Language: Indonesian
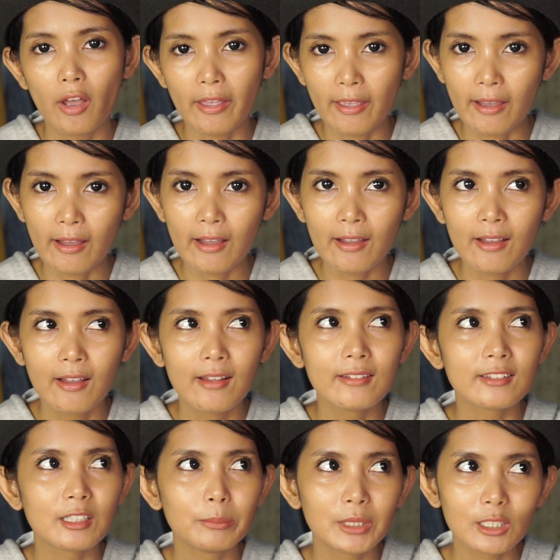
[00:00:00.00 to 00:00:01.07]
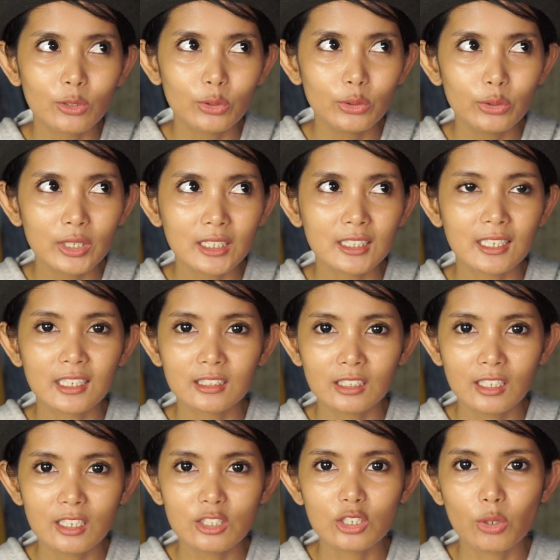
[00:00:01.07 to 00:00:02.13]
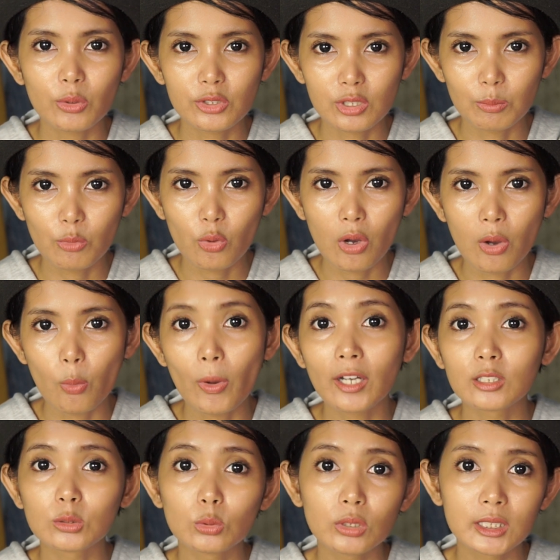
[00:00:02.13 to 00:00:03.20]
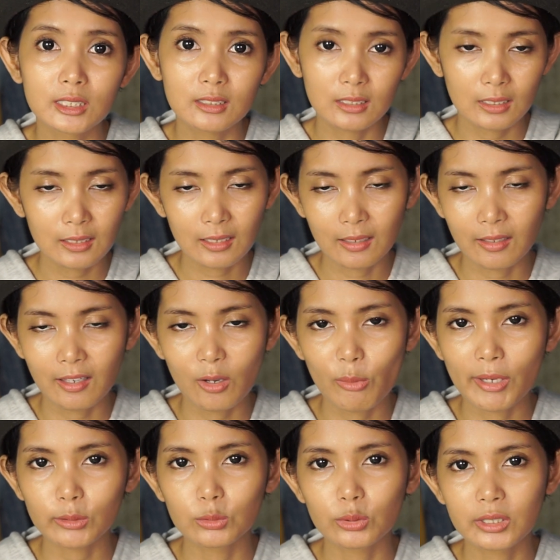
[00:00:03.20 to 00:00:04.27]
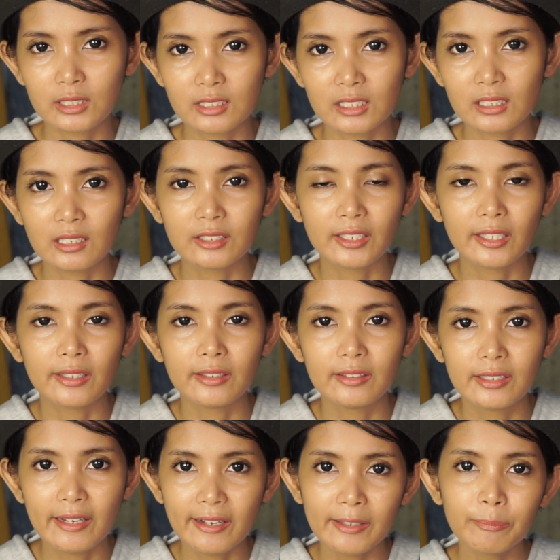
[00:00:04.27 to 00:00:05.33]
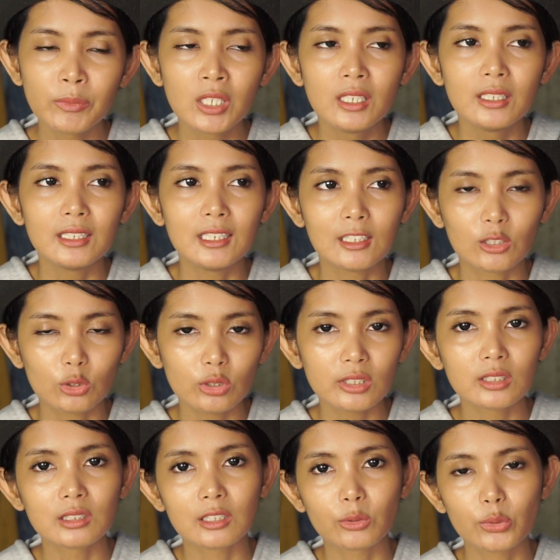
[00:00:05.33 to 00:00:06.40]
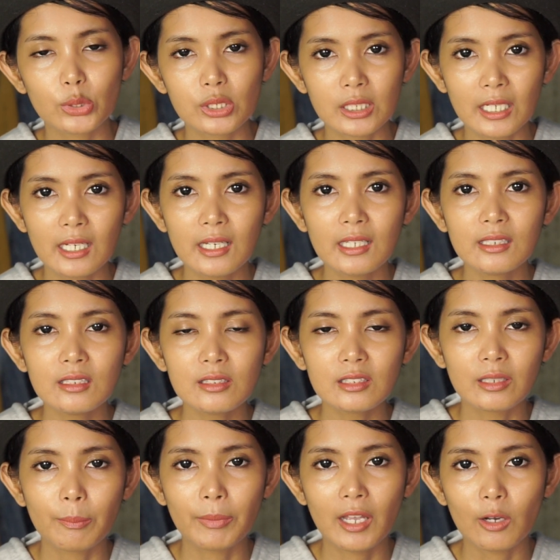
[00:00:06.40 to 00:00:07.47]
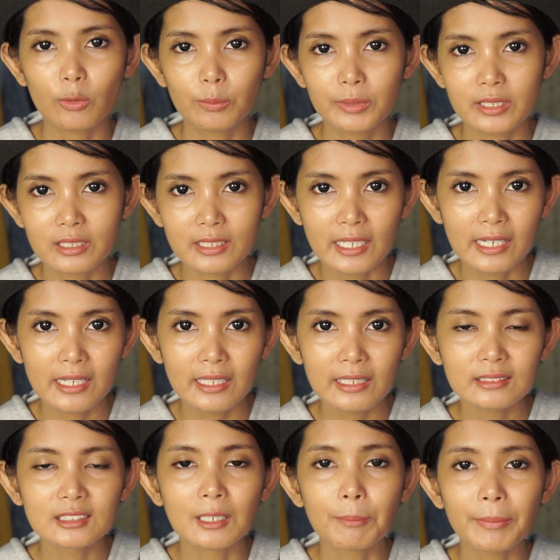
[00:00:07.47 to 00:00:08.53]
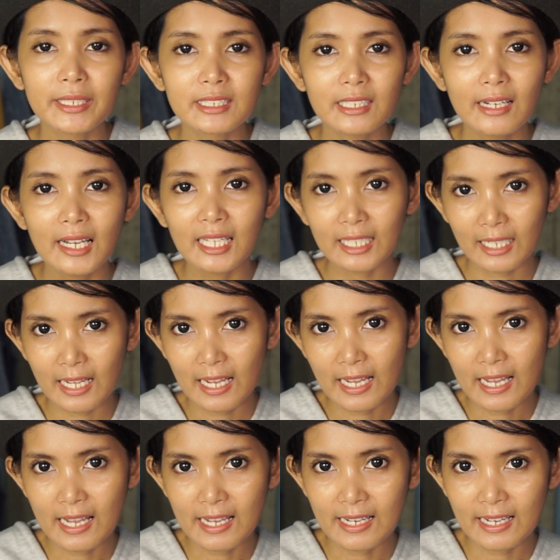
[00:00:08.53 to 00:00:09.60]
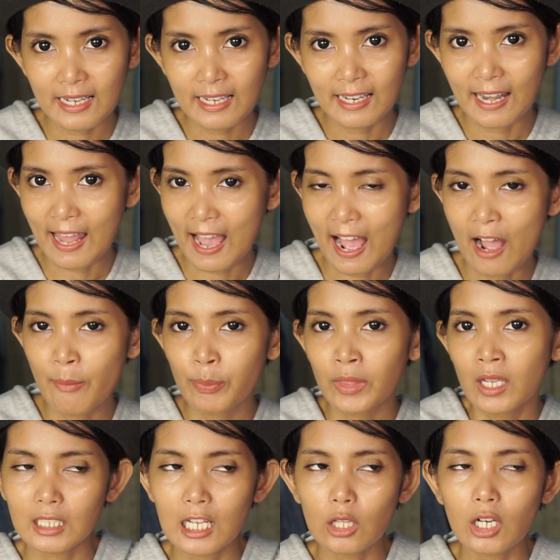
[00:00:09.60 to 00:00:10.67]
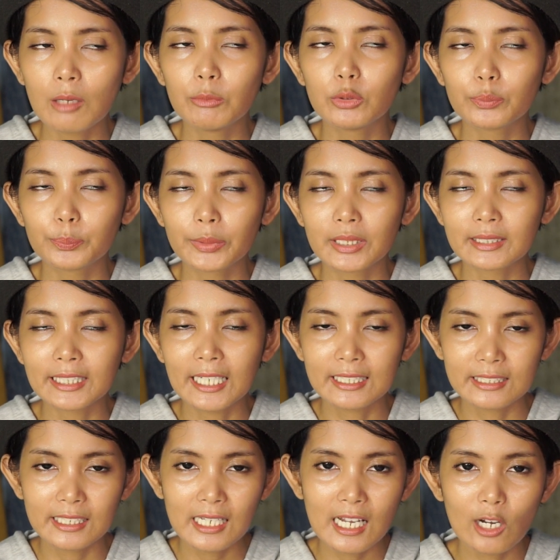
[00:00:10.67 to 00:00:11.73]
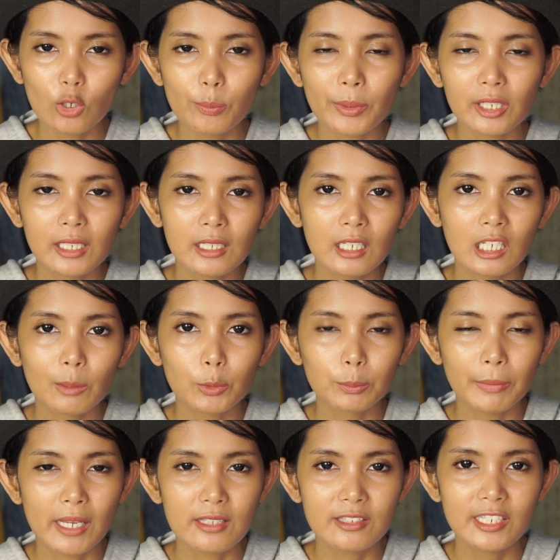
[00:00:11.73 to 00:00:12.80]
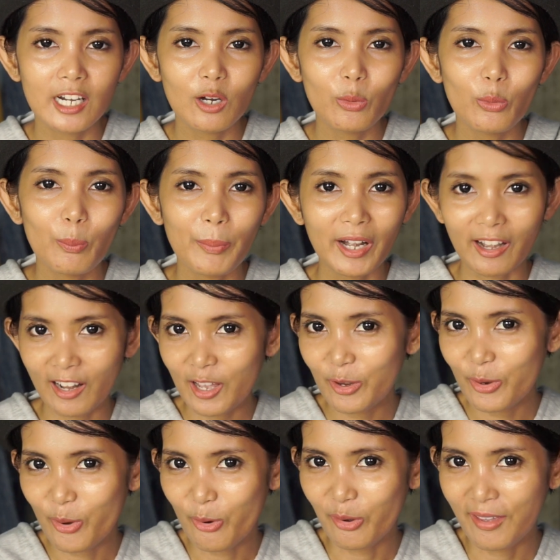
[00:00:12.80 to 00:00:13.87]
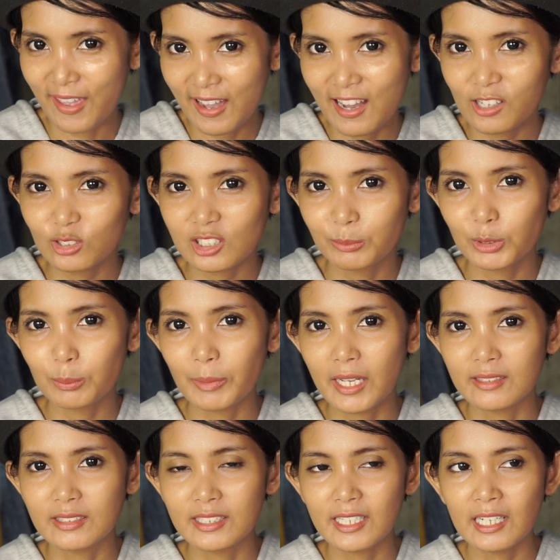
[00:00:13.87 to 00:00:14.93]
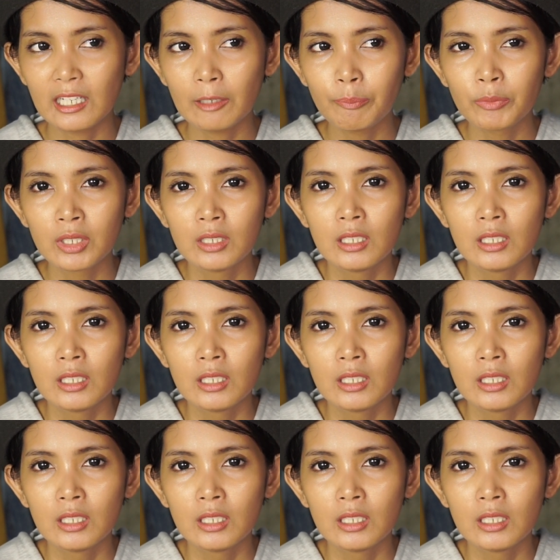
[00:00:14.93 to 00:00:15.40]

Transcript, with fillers: ya temanku rata-rata cowok semua waktu kecil ya waktu kecil jadi dan itu keterusan sampai aku besar sampai sekarang nah kalau kamu tanya aku pernah nggak rambut panjang pernah dong ya aku rambut panjang